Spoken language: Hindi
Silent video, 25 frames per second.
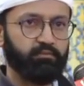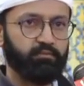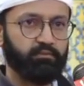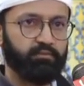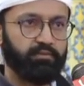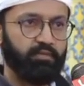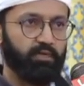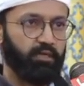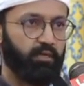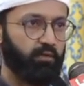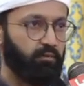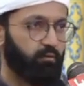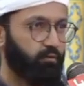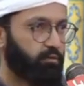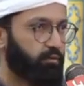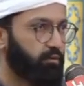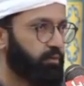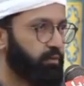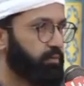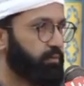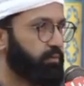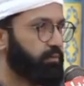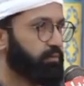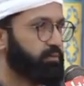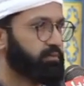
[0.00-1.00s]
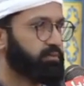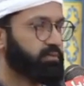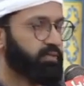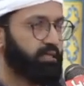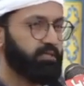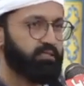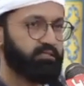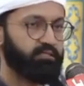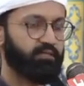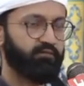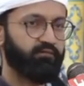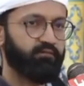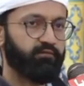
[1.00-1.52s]
उसका कुर्ब
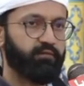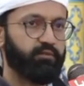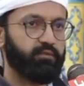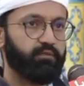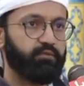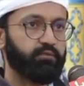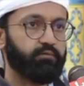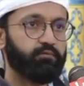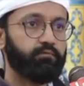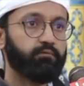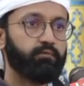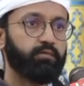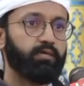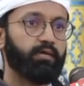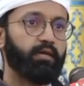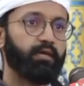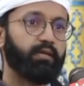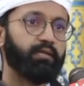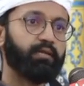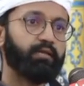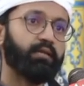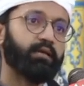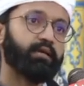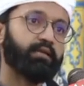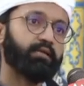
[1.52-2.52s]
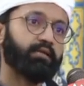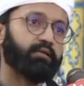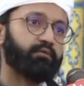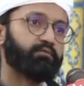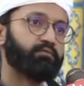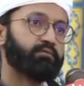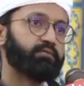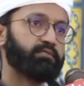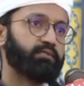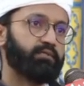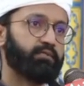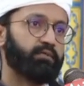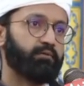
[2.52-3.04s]
उसका शफकत क्योंकि अल्लाह ने
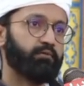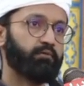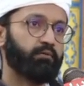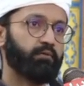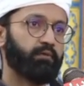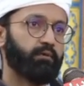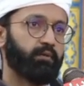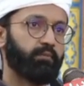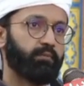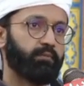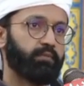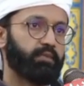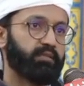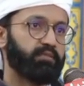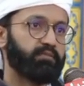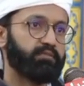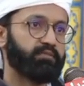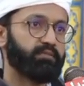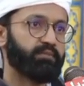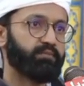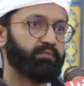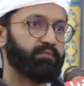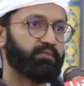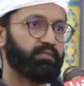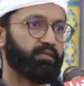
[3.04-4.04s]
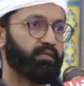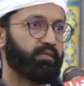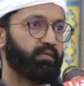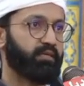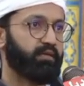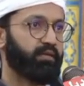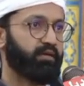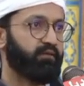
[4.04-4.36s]
उसको अपनी सबसे